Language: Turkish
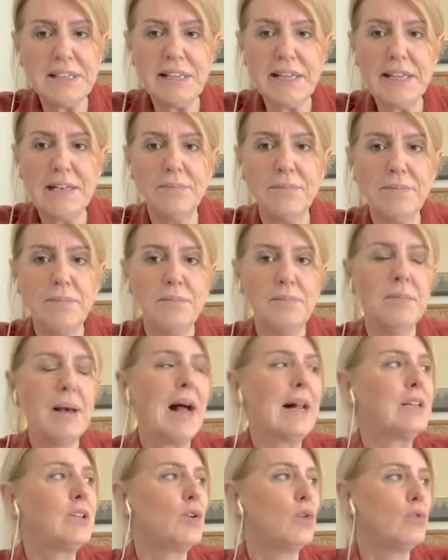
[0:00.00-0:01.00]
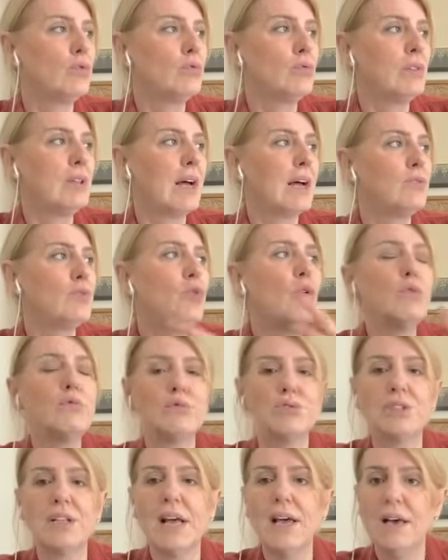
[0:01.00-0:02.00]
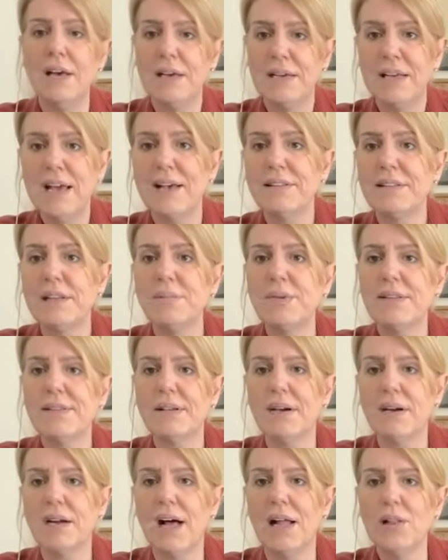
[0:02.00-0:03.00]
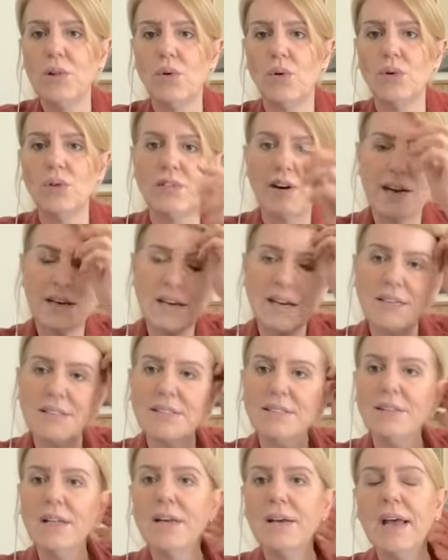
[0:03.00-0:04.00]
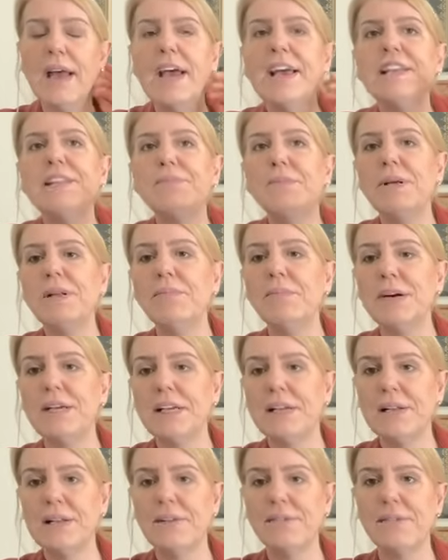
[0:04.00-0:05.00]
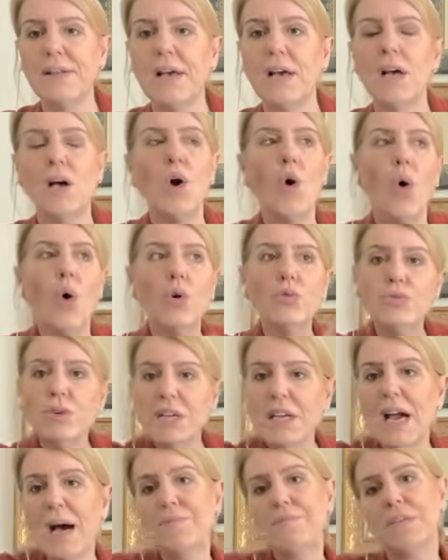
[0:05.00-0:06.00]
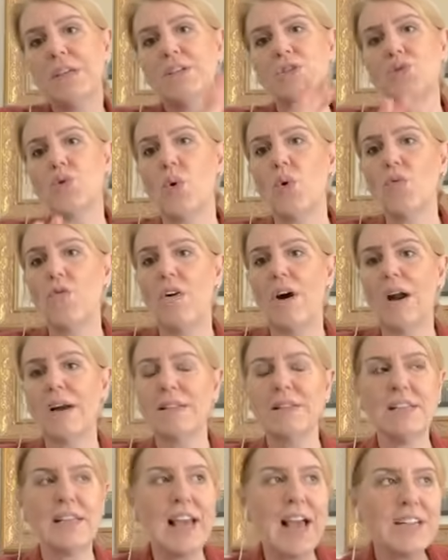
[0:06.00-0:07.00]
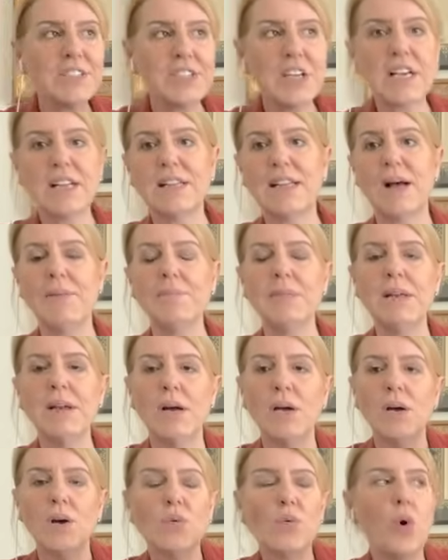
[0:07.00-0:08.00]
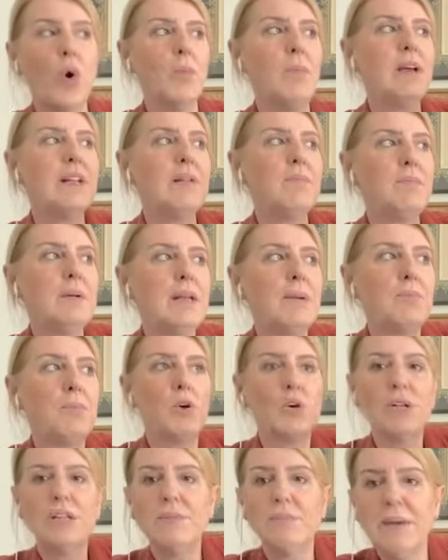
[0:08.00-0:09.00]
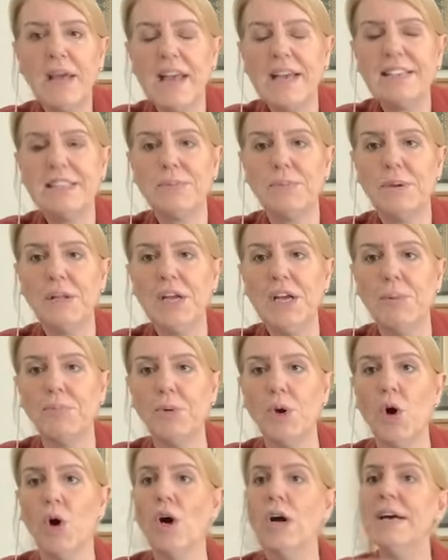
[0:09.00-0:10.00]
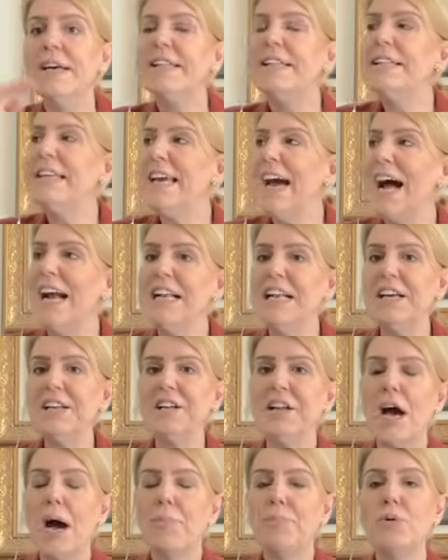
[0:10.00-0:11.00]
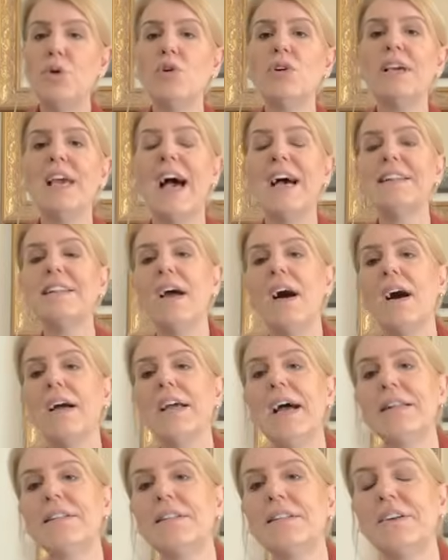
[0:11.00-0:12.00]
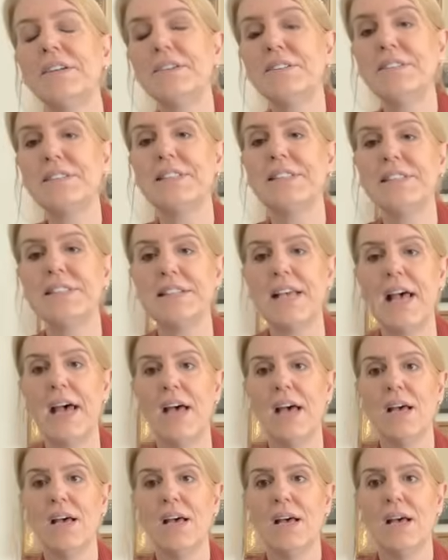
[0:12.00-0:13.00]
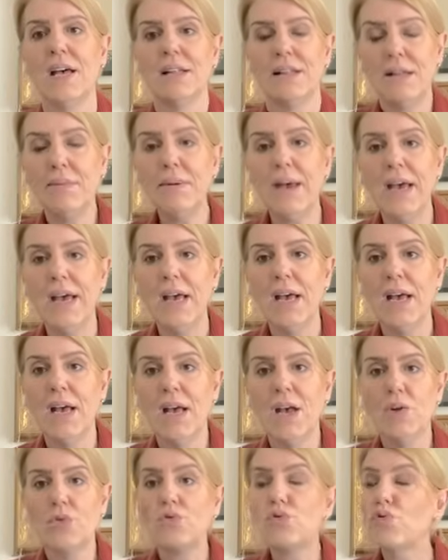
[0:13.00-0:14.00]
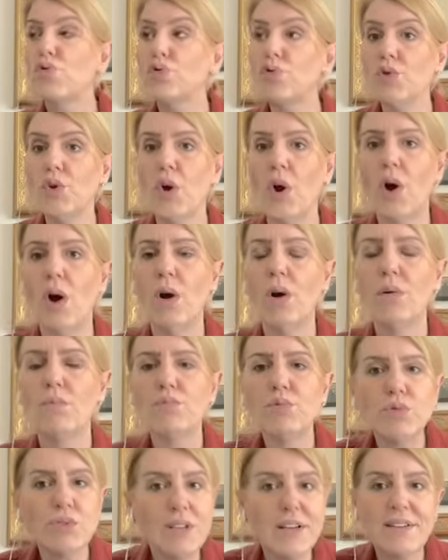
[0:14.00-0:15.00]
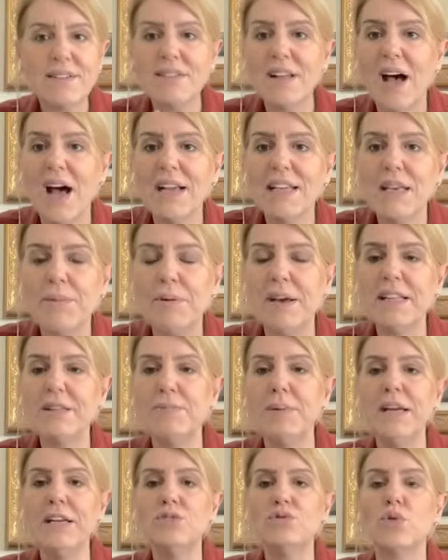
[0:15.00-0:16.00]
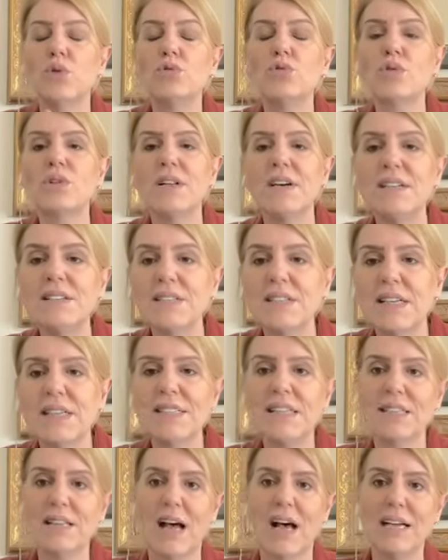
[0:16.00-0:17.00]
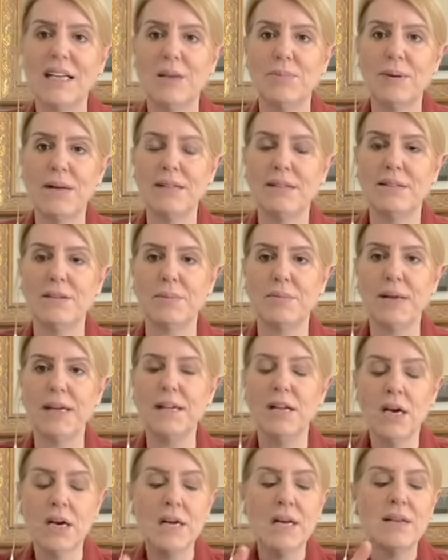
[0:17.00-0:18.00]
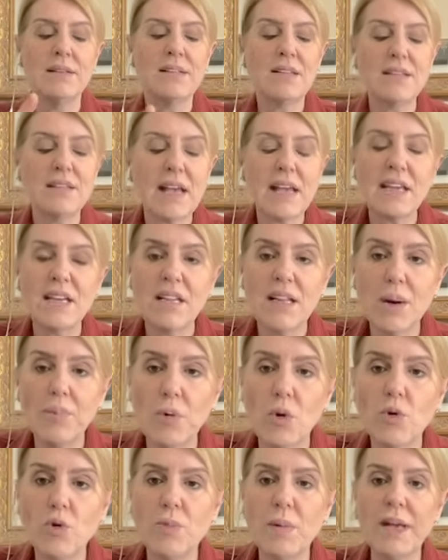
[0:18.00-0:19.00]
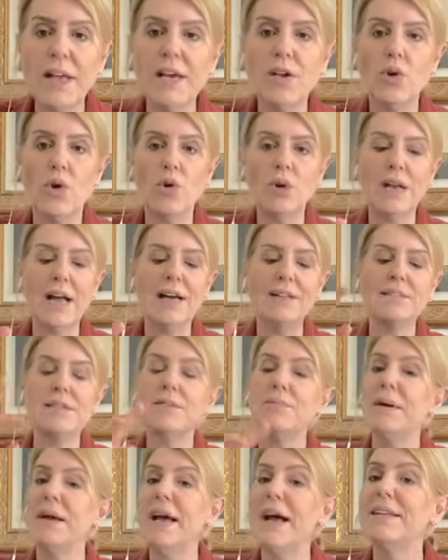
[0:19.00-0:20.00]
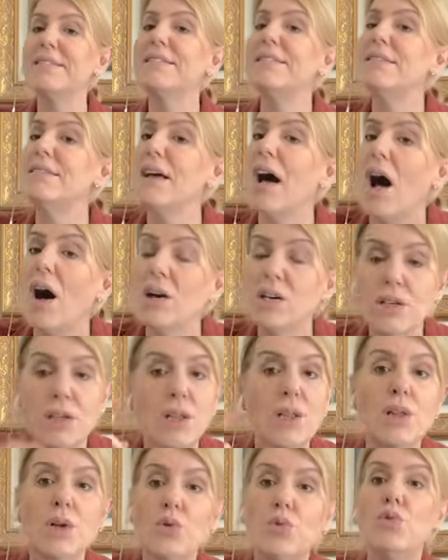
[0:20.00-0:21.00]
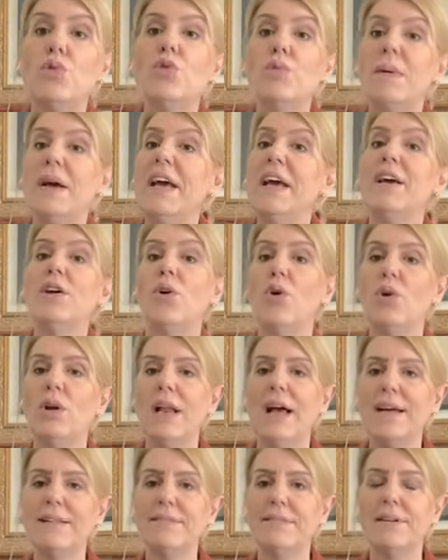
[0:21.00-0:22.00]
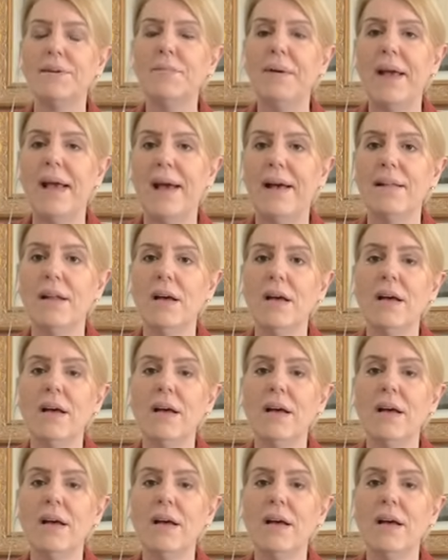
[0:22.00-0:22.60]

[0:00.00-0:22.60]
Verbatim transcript: değilim belki onunla görüşte. Yasemin Sakallıoğlu var. Kadın espri makinesi. Onun yaptığı çok farklı. Gerçekten bir komedi, bir parodi, bir espri yapıyor. Diğerleri ne yapıyor? Kendi hayatlarını size değil mi? sunuyor. Bunları takip etmeyin. Çocuklarınıza da takip ettirmeyin. Size kitap okumaya yönlendirmeyen, sizi akıllı gülmeye yönlendirmeyen,